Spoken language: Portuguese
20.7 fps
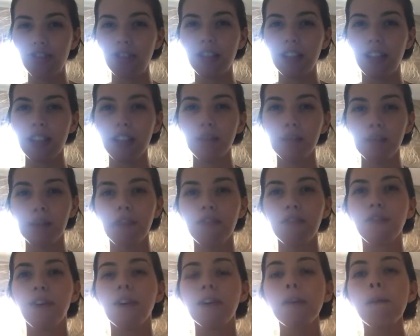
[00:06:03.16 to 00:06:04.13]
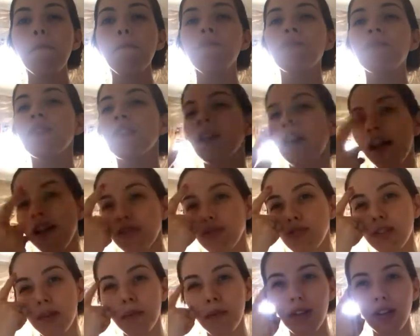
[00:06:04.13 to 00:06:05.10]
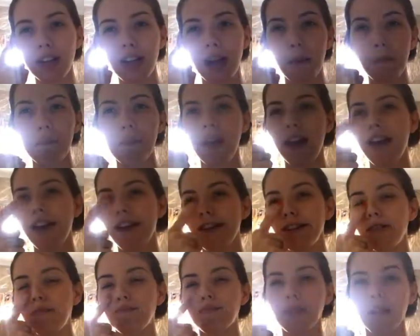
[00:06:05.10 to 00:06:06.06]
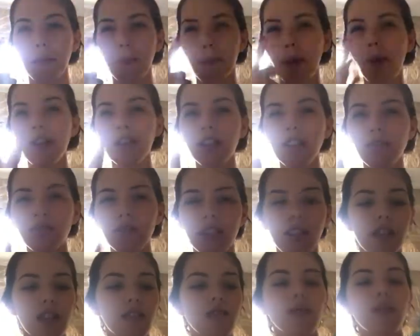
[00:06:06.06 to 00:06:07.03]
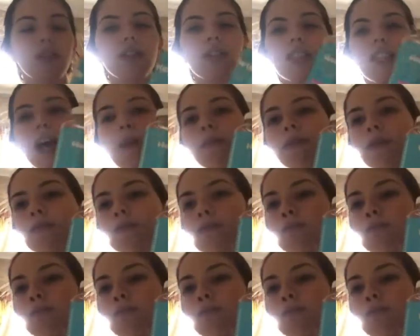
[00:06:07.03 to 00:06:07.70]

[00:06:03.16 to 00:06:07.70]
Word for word: de dentro pra fora. Ajuda a melhorar a pele, polinhos, essas coisas, sabe?